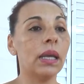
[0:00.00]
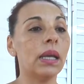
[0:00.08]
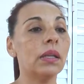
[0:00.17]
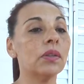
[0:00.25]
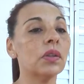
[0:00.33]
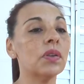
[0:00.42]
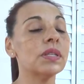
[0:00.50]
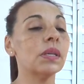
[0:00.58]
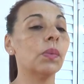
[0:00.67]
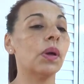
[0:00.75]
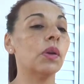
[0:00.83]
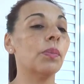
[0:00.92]

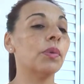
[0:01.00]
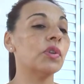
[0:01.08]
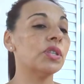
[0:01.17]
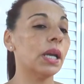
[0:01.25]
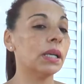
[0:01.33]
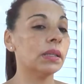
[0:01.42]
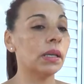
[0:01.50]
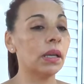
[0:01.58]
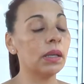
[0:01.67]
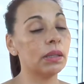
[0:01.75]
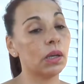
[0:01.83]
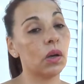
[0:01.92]
Entonces, bueno,
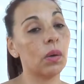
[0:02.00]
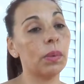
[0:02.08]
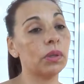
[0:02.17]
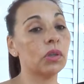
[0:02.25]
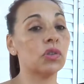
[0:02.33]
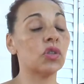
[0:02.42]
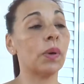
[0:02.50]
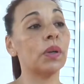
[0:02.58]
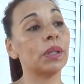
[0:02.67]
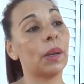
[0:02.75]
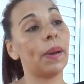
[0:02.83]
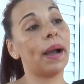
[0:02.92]
proyecté, te comento que yo
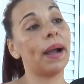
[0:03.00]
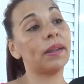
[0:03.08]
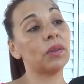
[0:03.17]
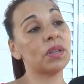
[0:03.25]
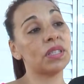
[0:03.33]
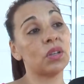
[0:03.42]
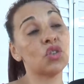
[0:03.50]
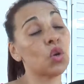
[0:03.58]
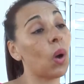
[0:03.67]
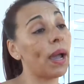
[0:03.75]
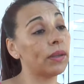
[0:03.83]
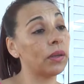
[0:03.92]
vengo trabajando hace
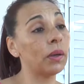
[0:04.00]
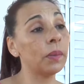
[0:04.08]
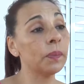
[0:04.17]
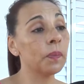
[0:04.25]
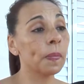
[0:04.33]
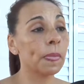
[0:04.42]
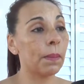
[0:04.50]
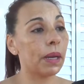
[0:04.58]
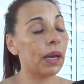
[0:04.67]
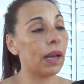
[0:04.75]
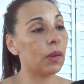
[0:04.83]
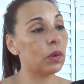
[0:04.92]
ocho años
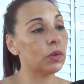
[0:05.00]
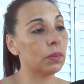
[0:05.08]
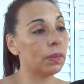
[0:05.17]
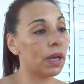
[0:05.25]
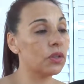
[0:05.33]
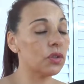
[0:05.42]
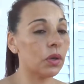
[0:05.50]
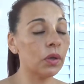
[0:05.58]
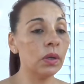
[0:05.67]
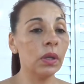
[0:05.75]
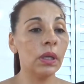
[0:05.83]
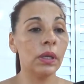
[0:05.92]
para el adulto
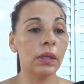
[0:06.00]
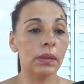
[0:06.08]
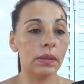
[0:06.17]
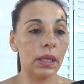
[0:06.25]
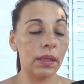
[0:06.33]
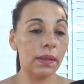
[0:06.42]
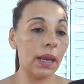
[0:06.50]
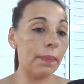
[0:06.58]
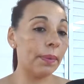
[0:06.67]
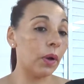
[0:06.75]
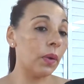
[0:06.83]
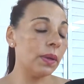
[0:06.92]
mayor desde la
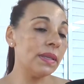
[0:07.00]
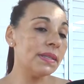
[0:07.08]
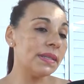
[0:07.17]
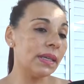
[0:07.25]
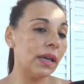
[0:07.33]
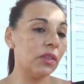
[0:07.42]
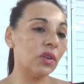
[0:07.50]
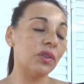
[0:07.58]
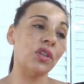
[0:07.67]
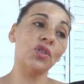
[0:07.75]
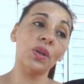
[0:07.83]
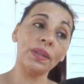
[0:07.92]
provincia
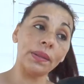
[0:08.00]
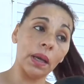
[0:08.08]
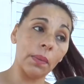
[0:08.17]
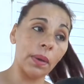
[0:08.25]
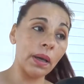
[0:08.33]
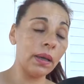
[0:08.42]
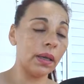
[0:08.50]
donde yo estaba,